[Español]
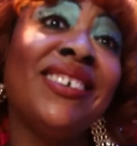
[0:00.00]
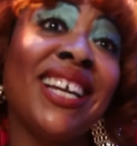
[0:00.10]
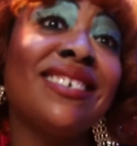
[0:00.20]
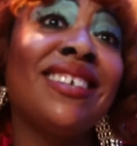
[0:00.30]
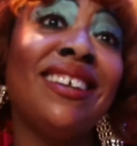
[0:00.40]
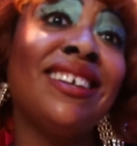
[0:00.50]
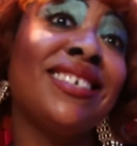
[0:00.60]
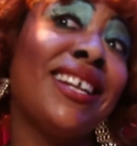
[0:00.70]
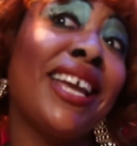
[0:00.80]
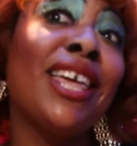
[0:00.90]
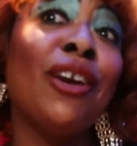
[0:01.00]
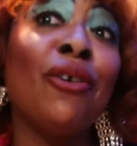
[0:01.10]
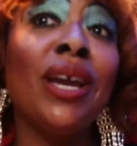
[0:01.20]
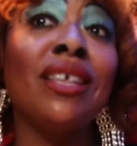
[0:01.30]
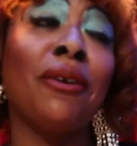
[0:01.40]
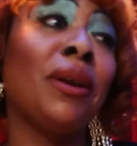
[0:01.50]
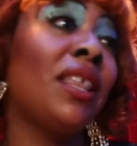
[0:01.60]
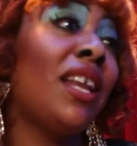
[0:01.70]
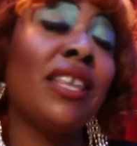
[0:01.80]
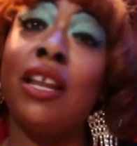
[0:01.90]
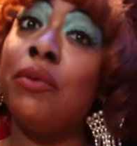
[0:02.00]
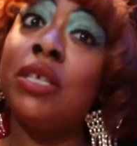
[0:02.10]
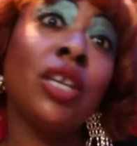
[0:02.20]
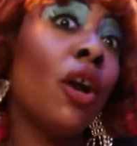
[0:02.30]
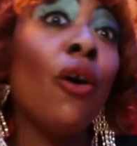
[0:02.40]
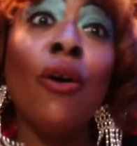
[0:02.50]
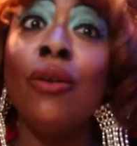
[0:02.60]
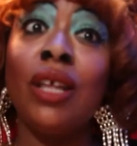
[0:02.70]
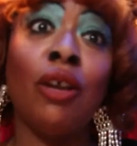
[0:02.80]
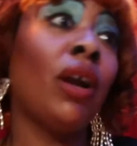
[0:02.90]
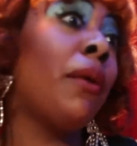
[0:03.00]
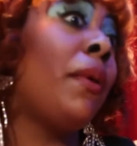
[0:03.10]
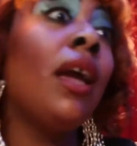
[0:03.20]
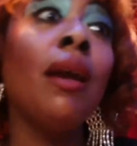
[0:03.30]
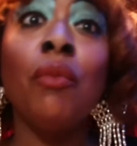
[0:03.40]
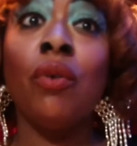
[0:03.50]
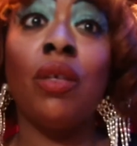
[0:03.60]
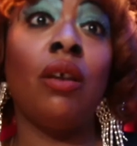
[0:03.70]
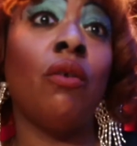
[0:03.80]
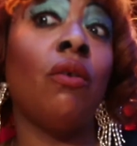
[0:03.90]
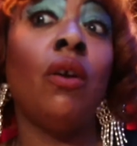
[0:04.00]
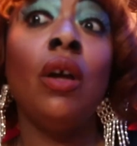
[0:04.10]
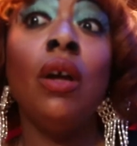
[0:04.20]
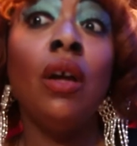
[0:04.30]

Que hasta el día de hoy a través de la televisión, de lo que vemos, de lo